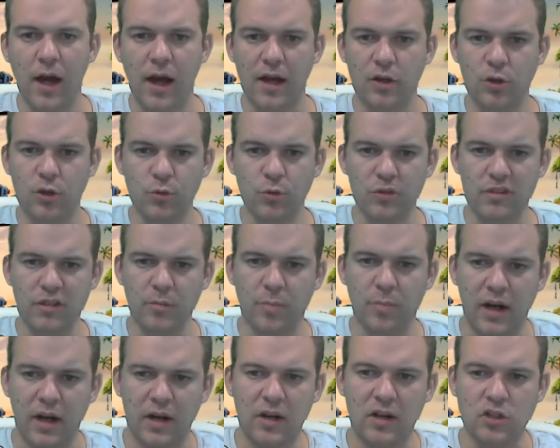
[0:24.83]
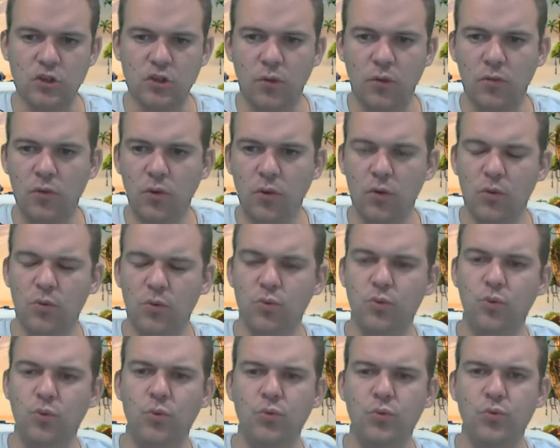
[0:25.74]
à commencer par Clash of Clans
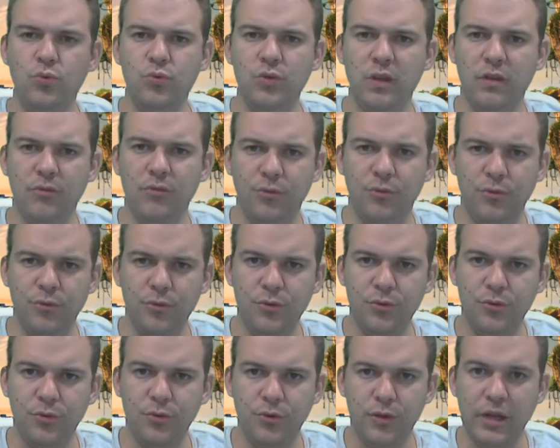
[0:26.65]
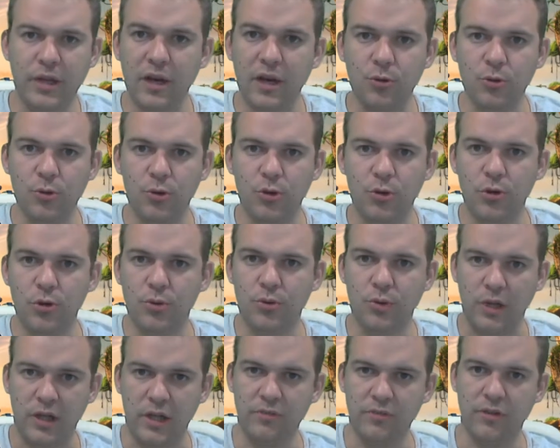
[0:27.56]
où nous avons une guerre de
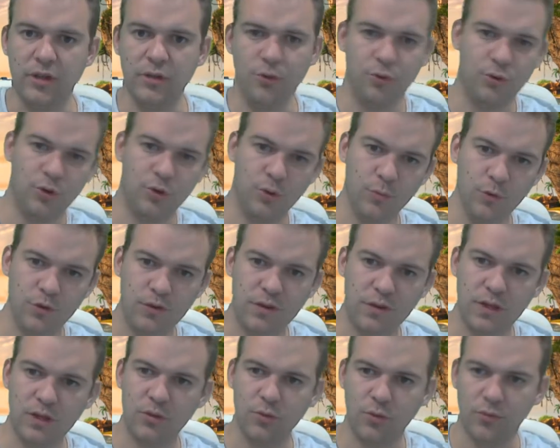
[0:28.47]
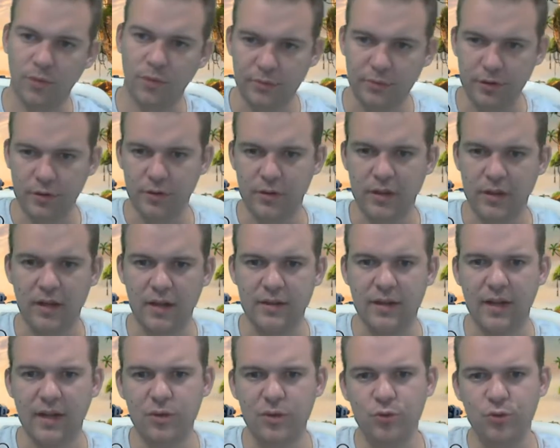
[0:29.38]
clans qui vient de commencer, donc on va faire notre
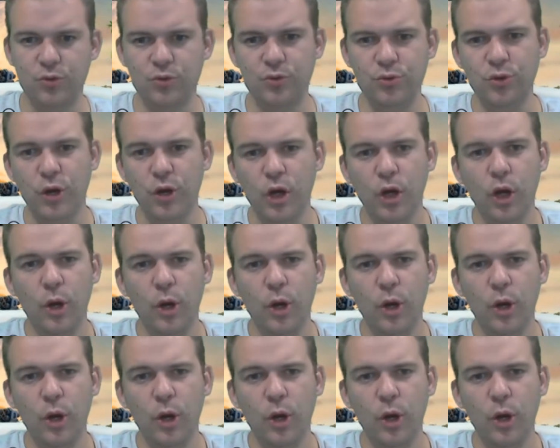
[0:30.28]
attaque dessus.